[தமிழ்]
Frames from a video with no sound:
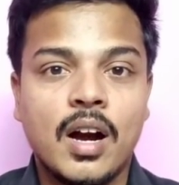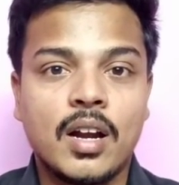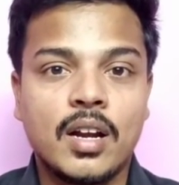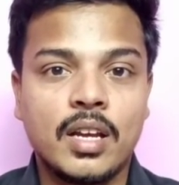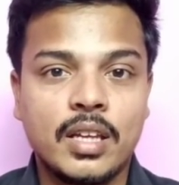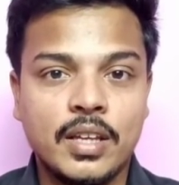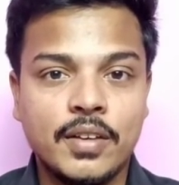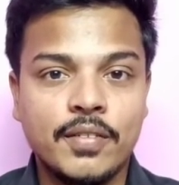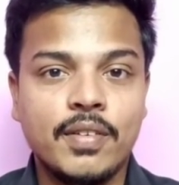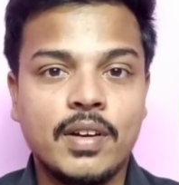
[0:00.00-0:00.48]

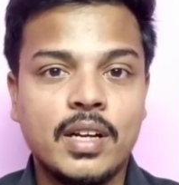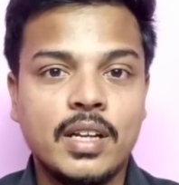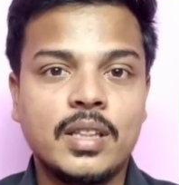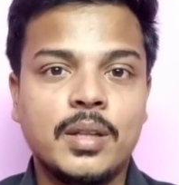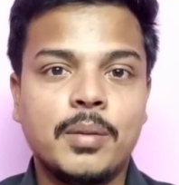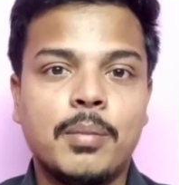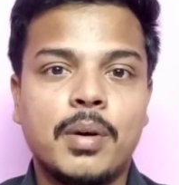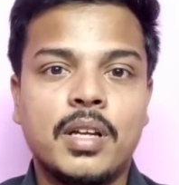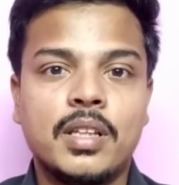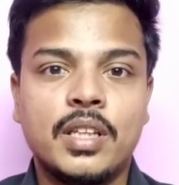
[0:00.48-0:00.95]
ஆனால் இவர்
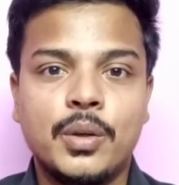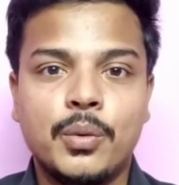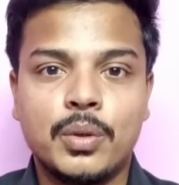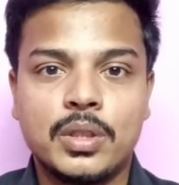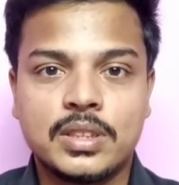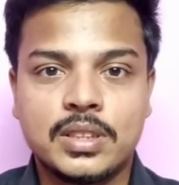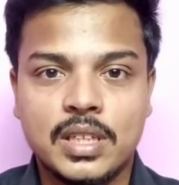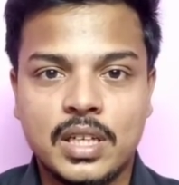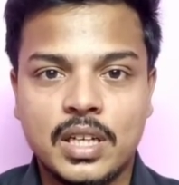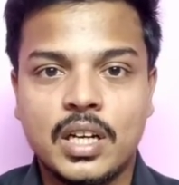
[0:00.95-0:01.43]
இந்த மாதிரி
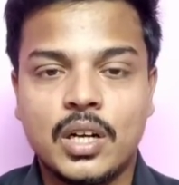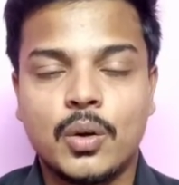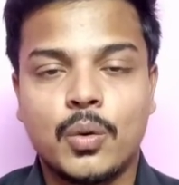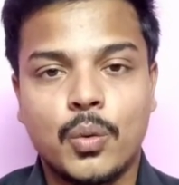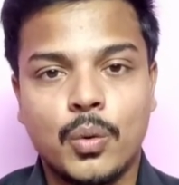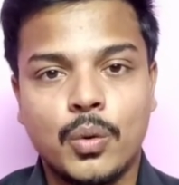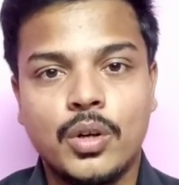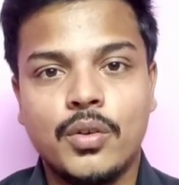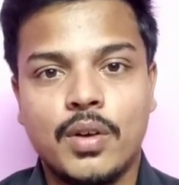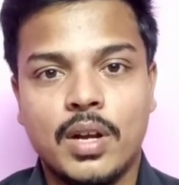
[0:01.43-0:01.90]
ஒரு சிலிண்டரை
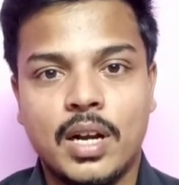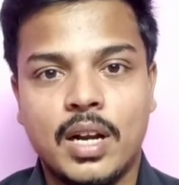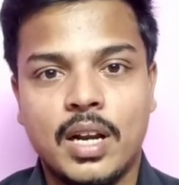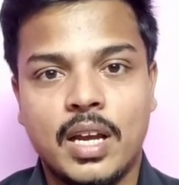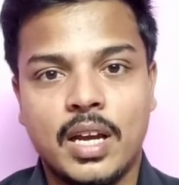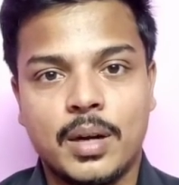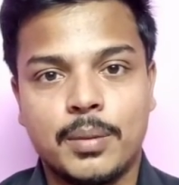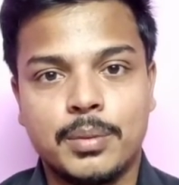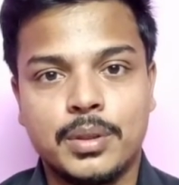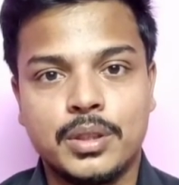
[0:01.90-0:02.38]
கொண்டு
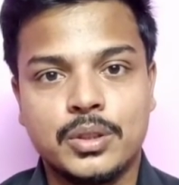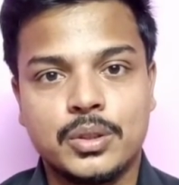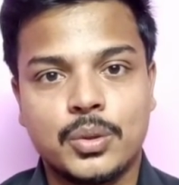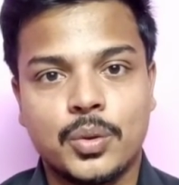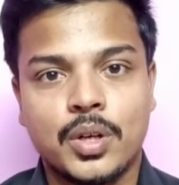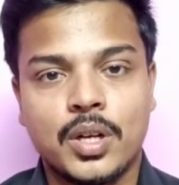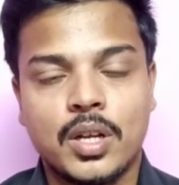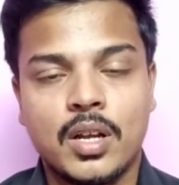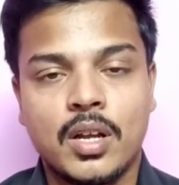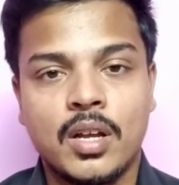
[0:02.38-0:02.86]
வரல அப்படின்னு
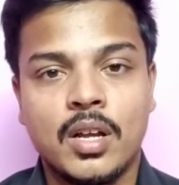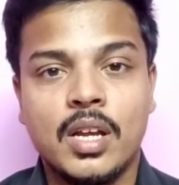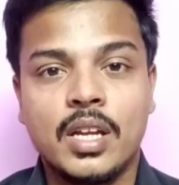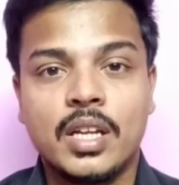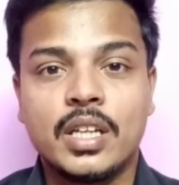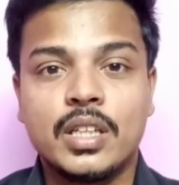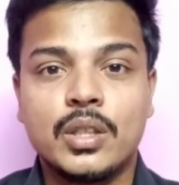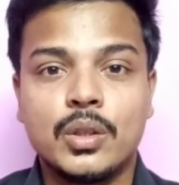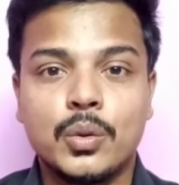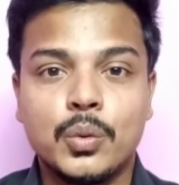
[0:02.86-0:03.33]
சொன்னால்
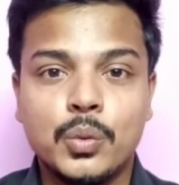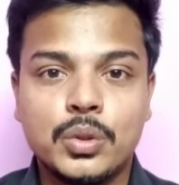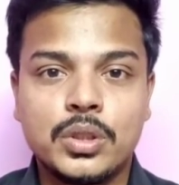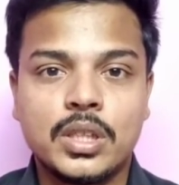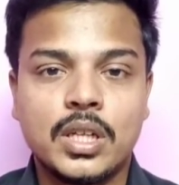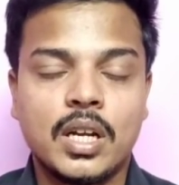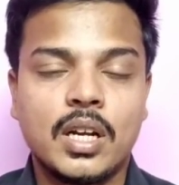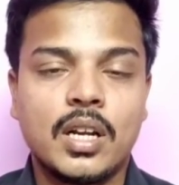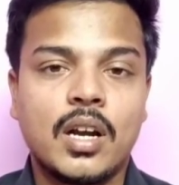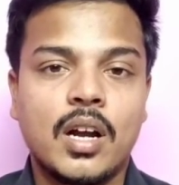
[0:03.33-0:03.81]
இது
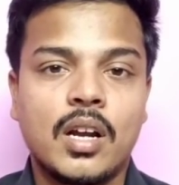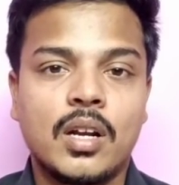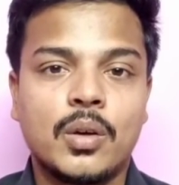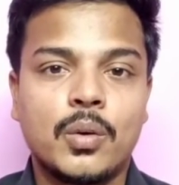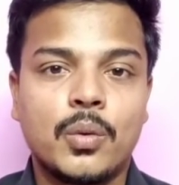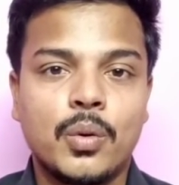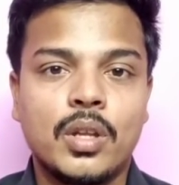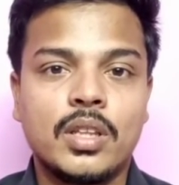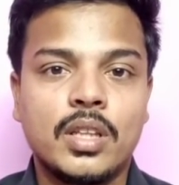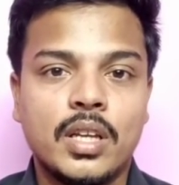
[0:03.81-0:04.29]

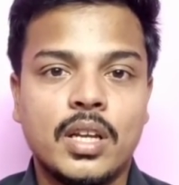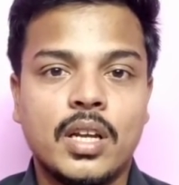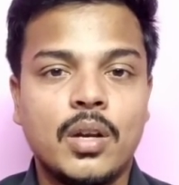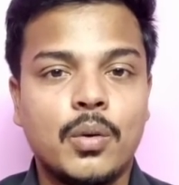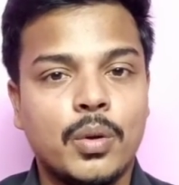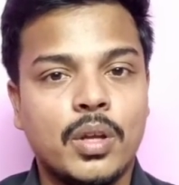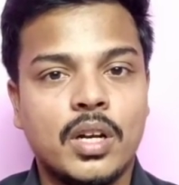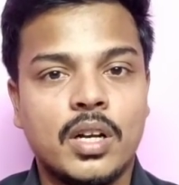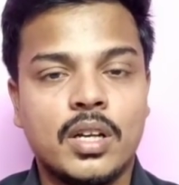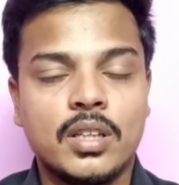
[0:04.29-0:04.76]
நூற்றுக்கணக்கான
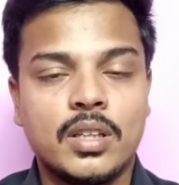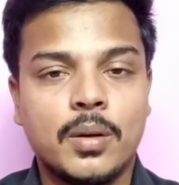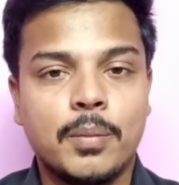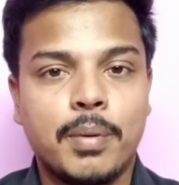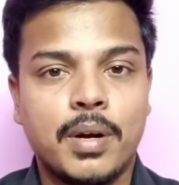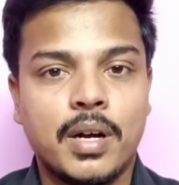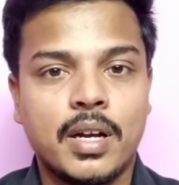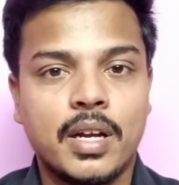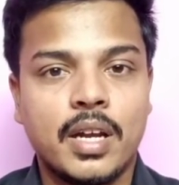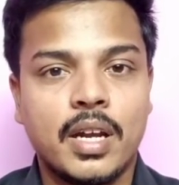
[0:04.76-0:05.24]
குழந்தைகள்
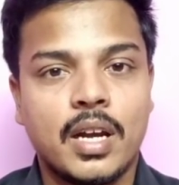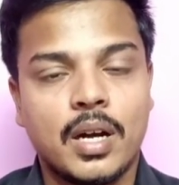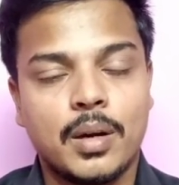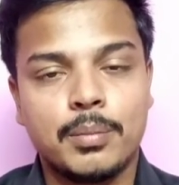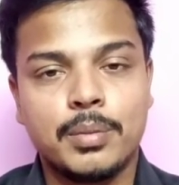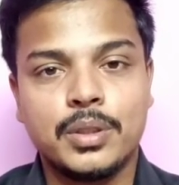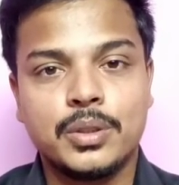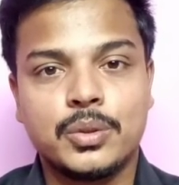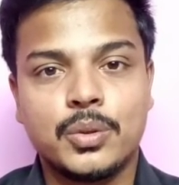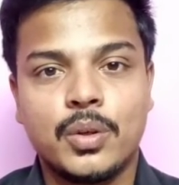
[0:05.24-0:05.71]
உயிரிழந்திருப்பாங்க
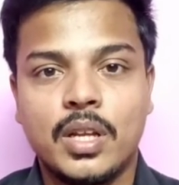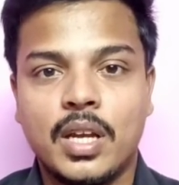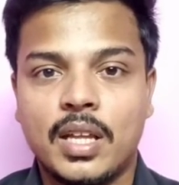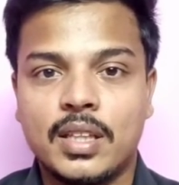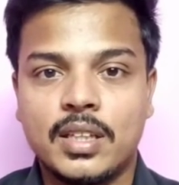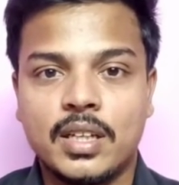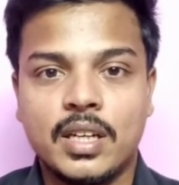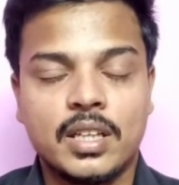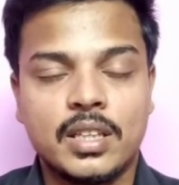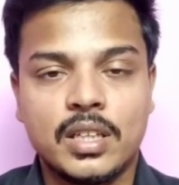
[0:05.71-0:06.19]
அப்படின்னு சொல்லி
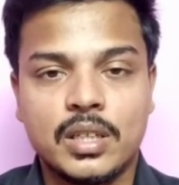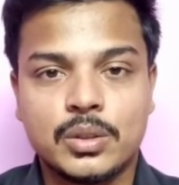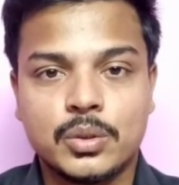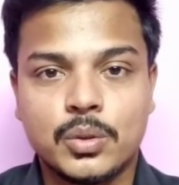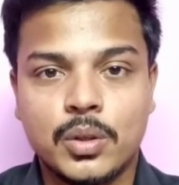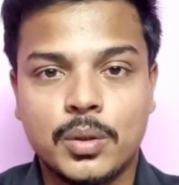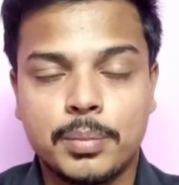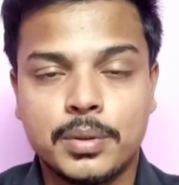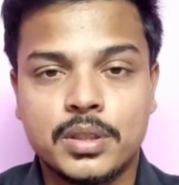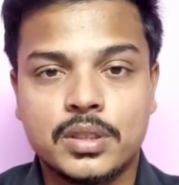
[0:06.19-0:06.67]
அந்த
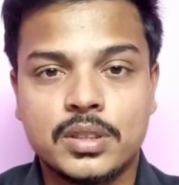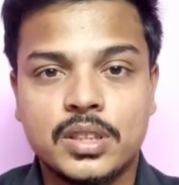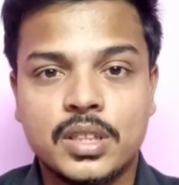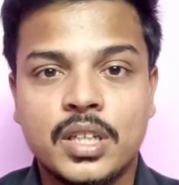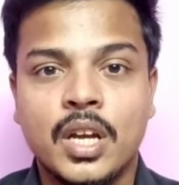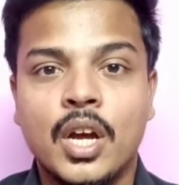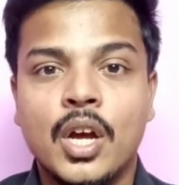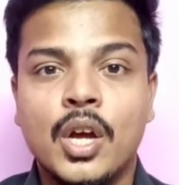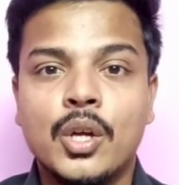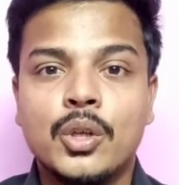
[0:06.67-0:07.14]
நேரத்தில்
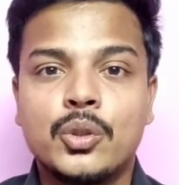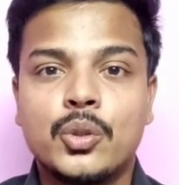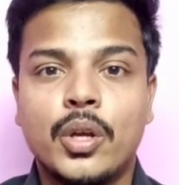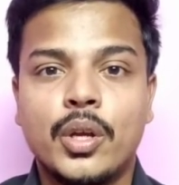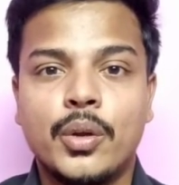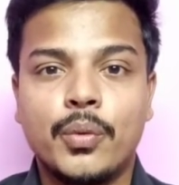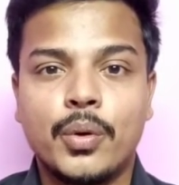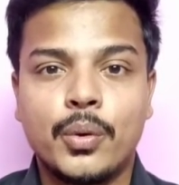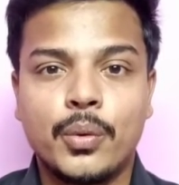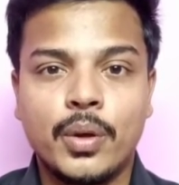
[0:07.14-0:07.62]
சொல்லப்பட்டுச்சு ஸோ
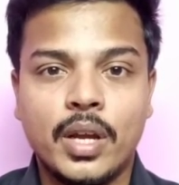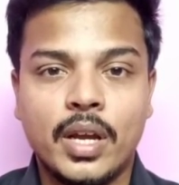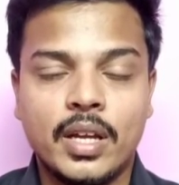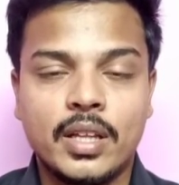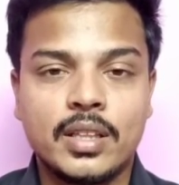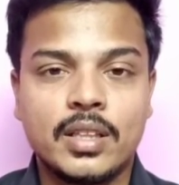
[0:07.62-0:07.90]
இவருடைய